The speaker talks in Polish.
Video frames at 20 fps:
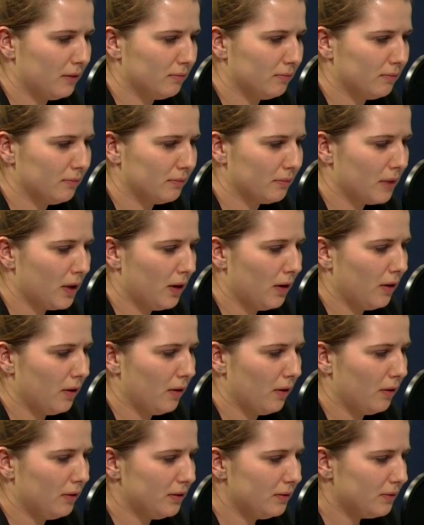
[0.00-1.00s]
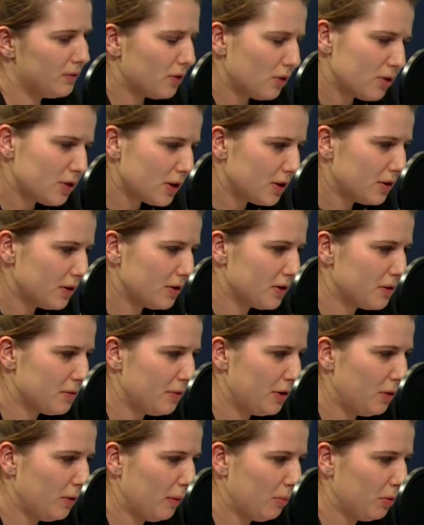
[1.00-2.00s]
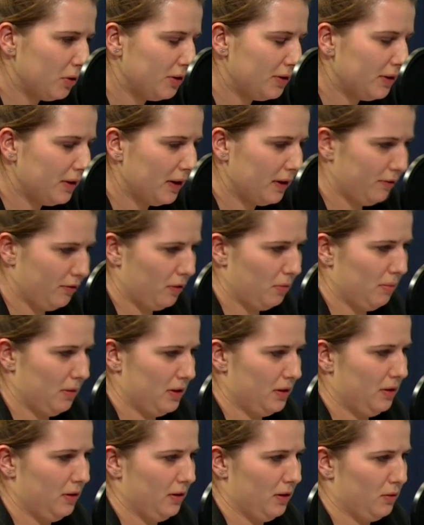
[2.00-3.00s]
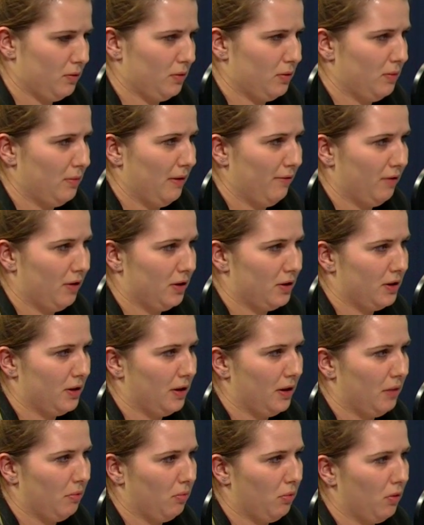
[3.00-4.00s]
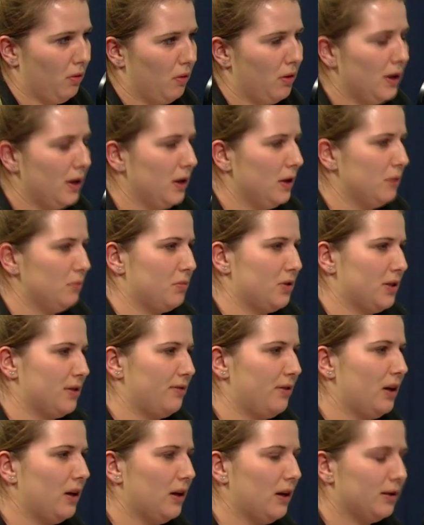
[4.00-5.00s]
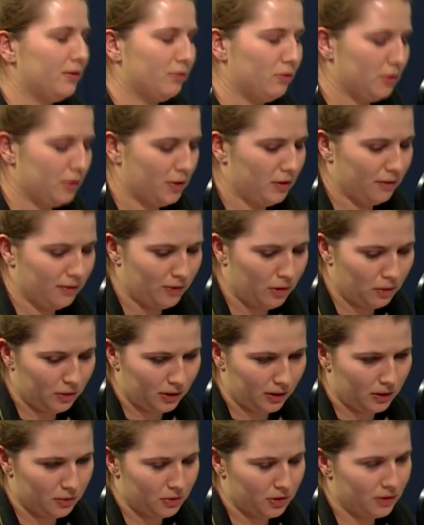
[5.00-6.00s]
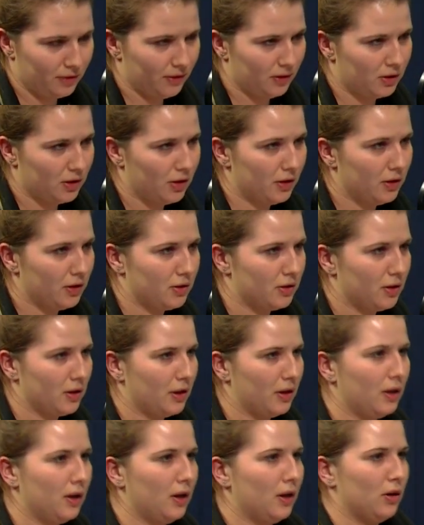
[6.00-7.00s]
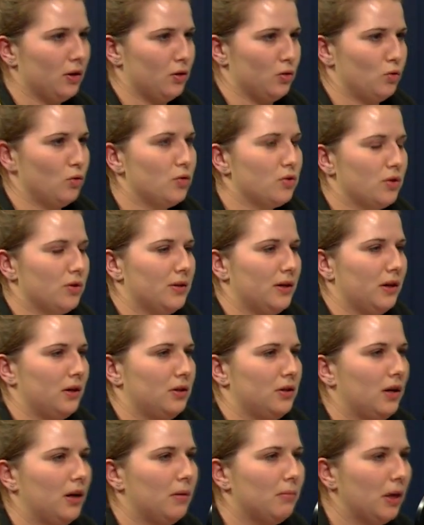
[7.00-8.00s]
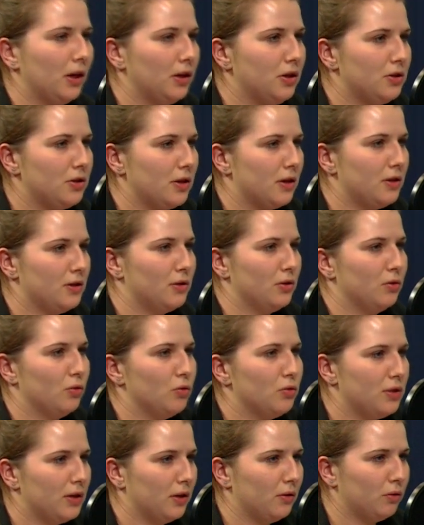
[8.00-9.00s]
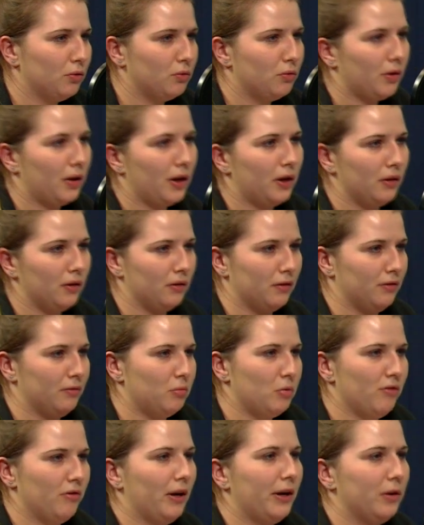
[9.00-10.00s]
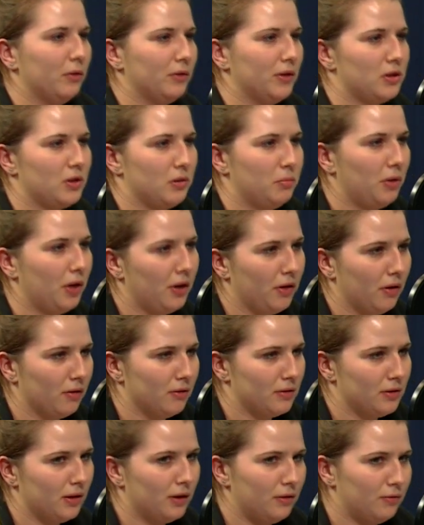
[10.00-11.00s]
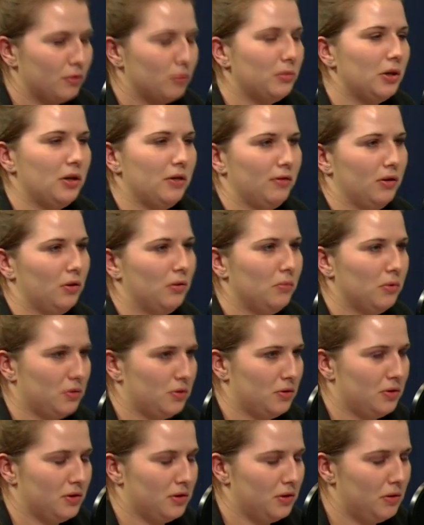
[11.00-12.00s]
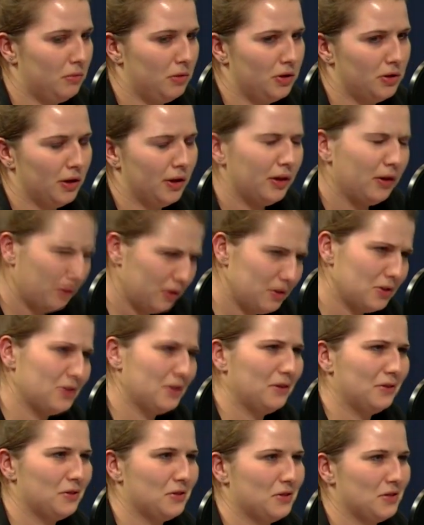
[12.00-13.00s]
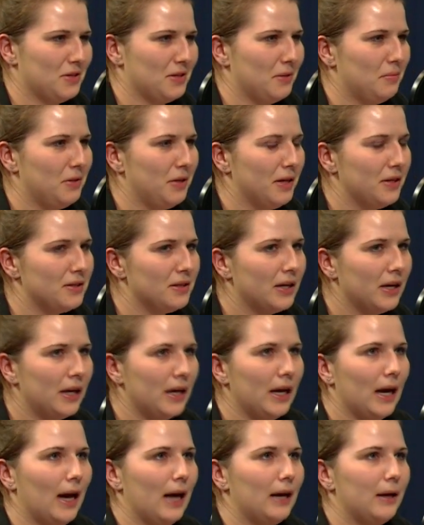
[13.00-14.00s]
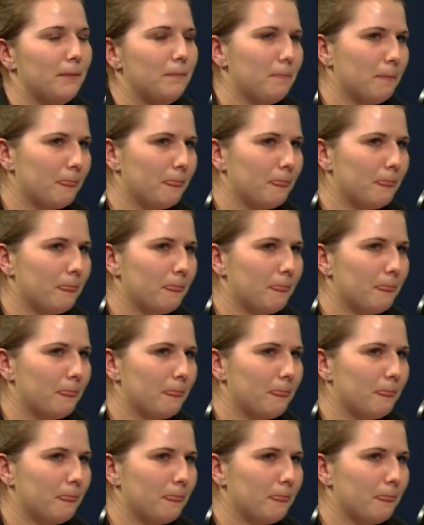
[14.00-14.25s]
y, on, troszkę się też zmieniła polityka informacyjna ZUS-u, mam wrażenie, bo przez wiele lat funkcjonowało takie przeświadczenie, że ZUS to jest jakaś taka magiczna instytucja, do której e, wpływają nasze pieniądze i w sumie nie wiadomo, co się z nimi dzieje, chociaż tak też czasami jest, ale